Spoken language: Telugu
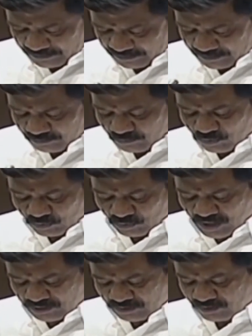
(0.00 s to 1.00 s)
ఇది మూడు
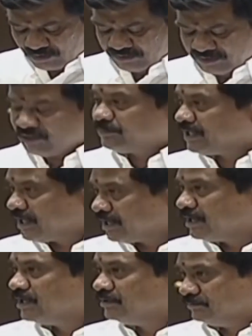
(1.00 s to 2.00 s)
ఆరు రెండు వేల
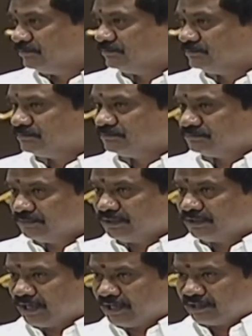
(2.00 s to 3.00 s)
నాడు
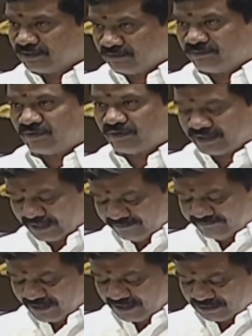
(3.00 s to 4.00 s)
ఈ కార్యక్రమం ఒక
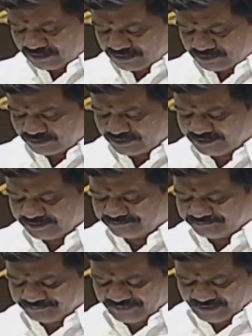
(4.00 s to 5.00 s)
డ్రైవ్ లాగా తీసుకొని
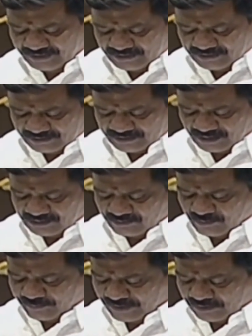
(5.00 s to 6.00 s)

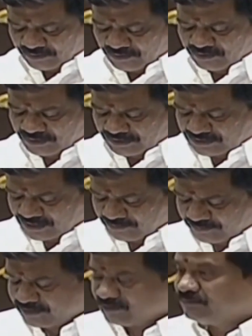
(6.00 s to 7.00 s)
దాదాపు పదకొండు లక్షల
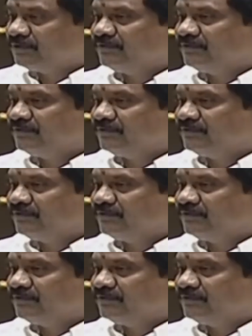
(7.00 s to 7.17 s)
పంతొమ్మిది